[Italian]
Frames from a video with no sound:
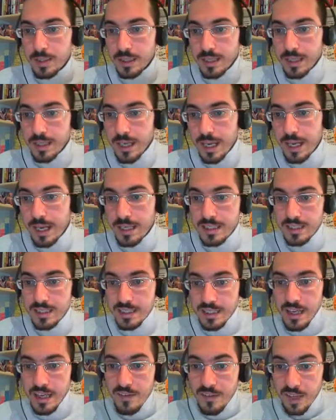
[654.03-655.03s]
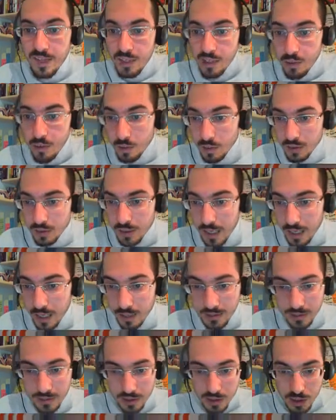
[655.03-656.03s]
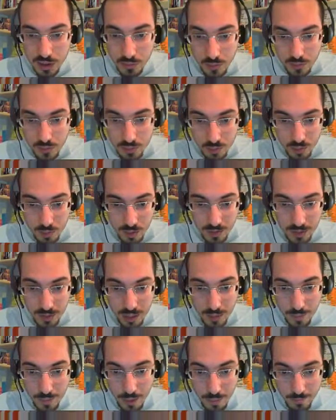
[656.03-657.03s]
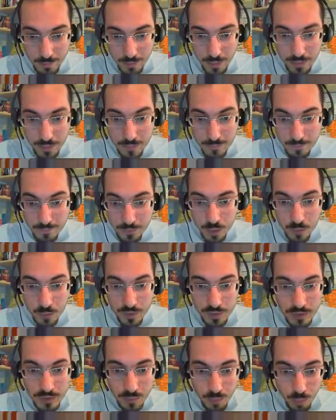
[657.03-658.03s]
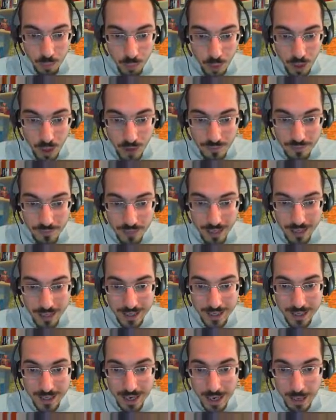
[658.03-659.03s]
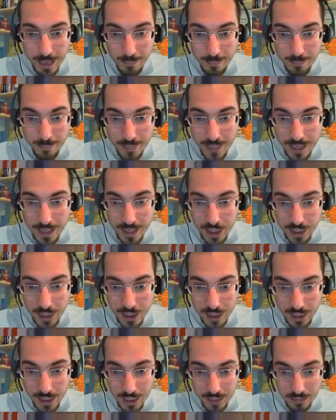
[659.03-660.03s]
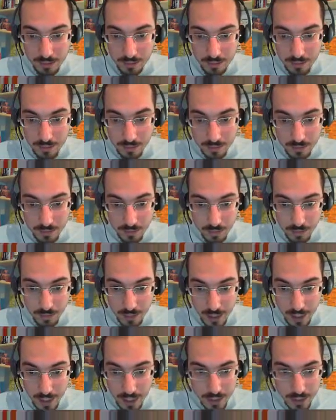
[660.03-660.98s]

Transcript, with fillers: perché se vi ricordate c'è una zona della mappa dove si può andare a pesca. Dove